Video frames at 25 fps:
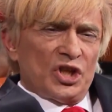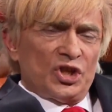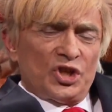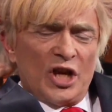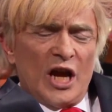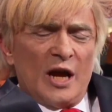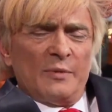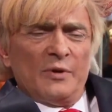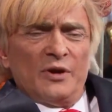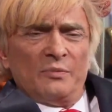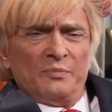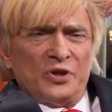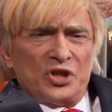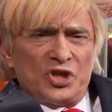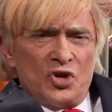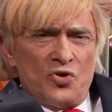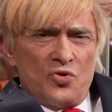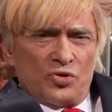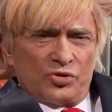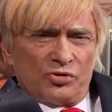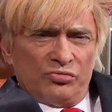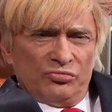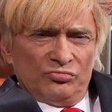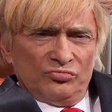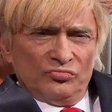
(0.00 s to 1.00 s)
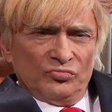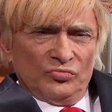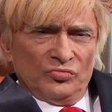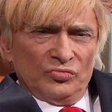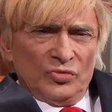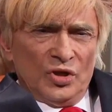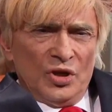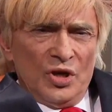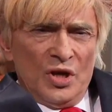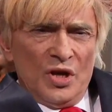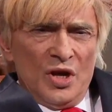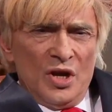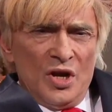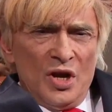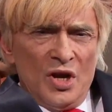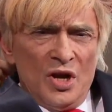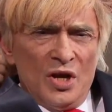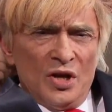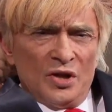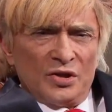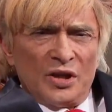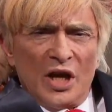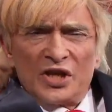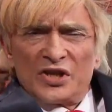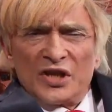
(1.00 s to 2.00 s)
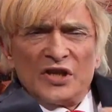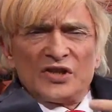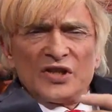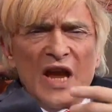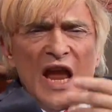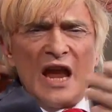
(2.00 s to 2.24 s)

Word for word: Ich habe besucht. Das ist